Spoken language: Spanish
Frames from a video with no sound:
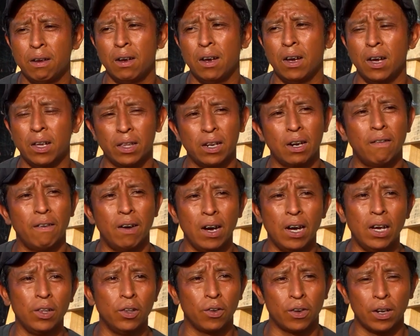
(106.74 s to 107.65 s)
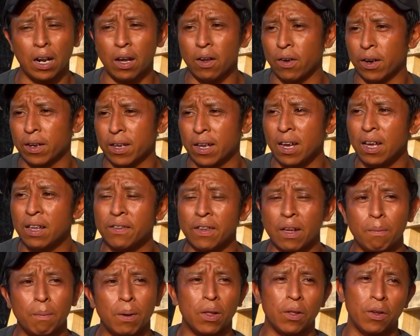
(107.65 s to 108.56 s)
Ajá, trabajando. Claro, aquí en San
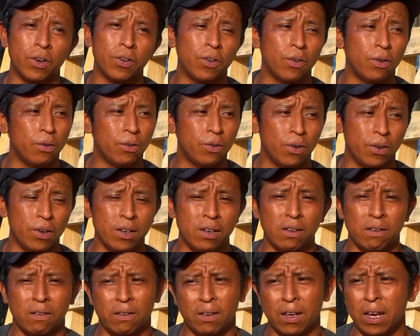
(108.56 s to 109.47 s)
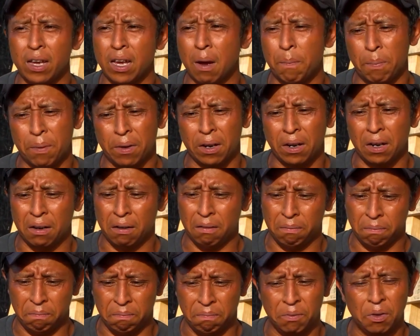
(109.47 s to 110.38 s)
Salvador yo, yo inicié ya por
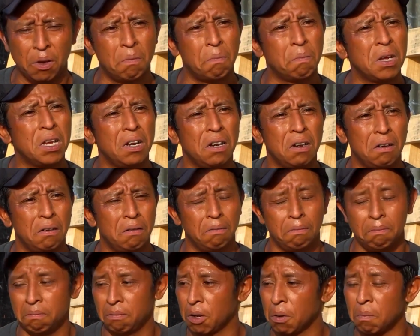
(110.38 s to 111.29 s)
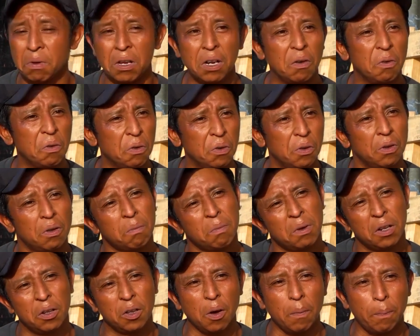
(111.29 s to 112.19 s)
el 2000, 2001,
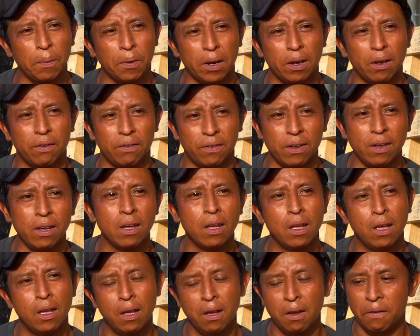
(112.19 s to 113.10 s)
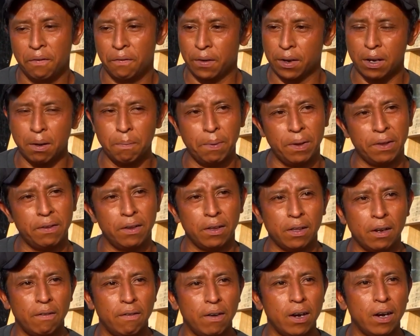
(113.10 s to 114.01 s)
2002, por así. Fue que empecé a
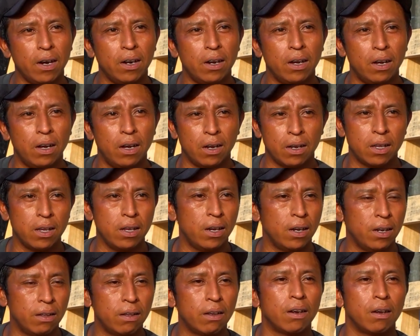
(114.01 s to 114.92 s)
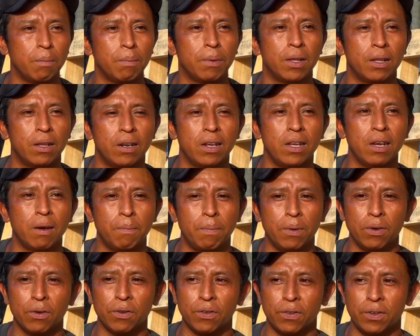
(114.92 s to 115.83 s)
trabajar aquí en esta carpintería.
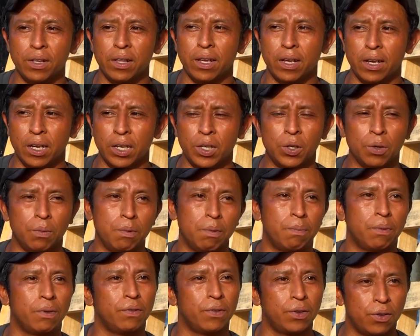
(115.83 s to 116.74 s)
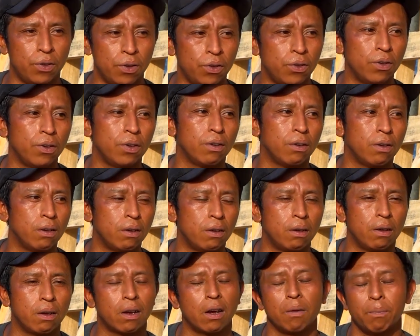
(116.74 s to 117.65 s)
Pero sí, de hecho, mi profesión soy
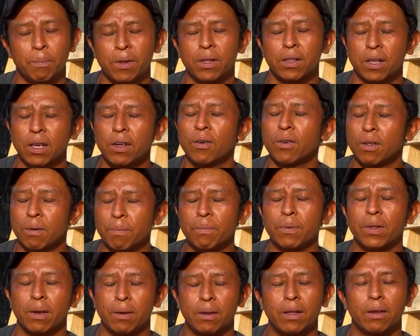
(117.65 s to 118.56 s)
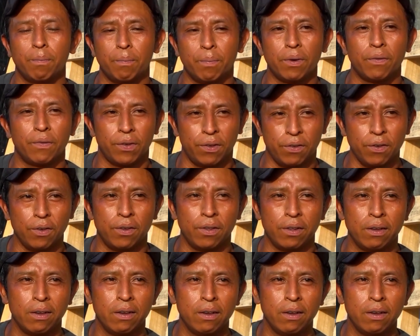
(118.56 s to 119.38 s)
eh, carpintero de profesión.